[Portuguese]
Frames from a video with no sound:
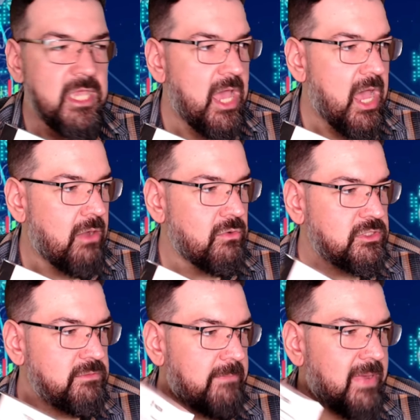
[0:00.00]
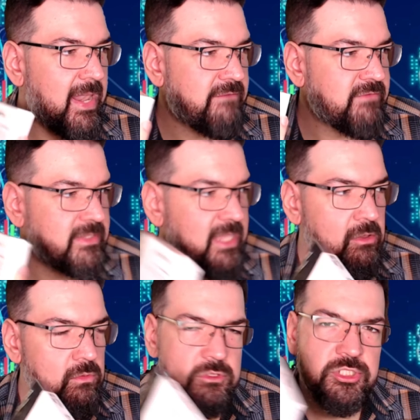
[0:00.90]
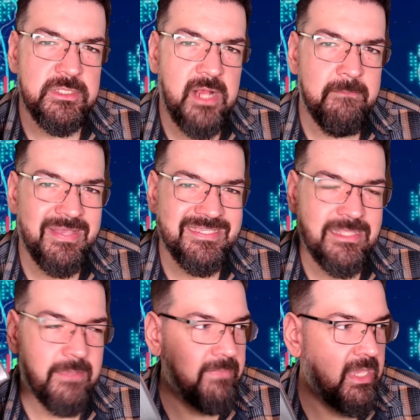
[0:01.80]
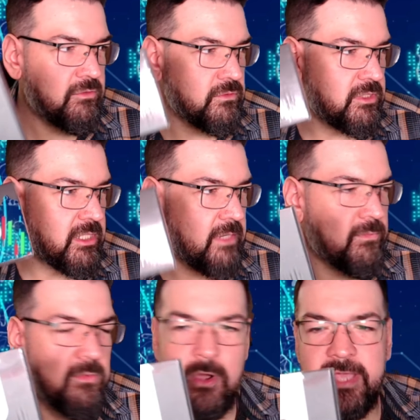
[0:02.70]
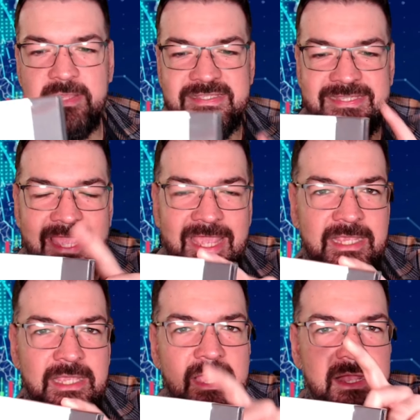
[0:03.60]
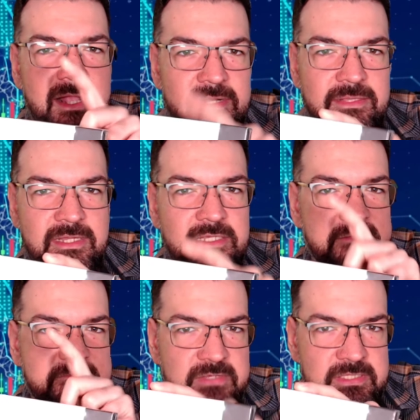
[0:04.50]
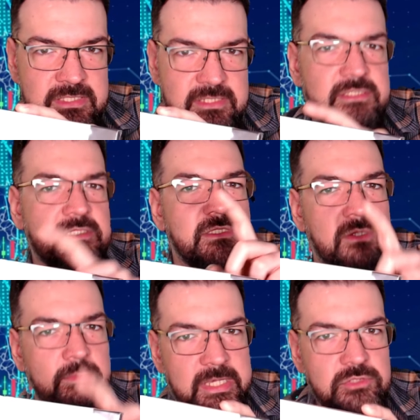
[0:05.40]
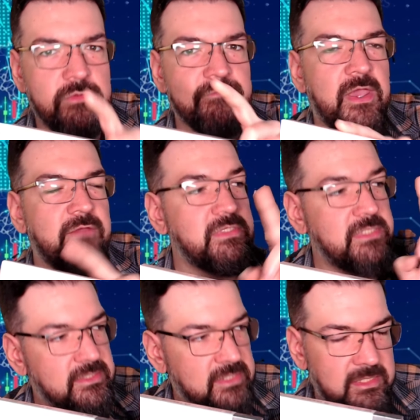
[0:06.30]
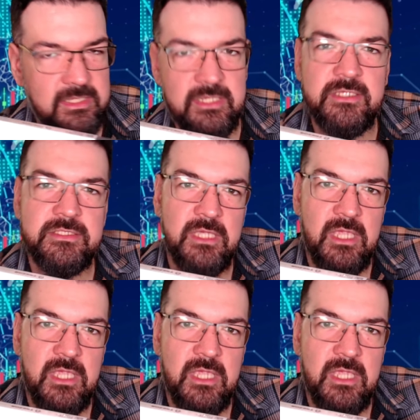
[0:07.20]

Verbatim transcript: a última palavra em tecnologia de armazenamento de criptomoedas em carteiras físicas, que são mais confiáveis que as carteiras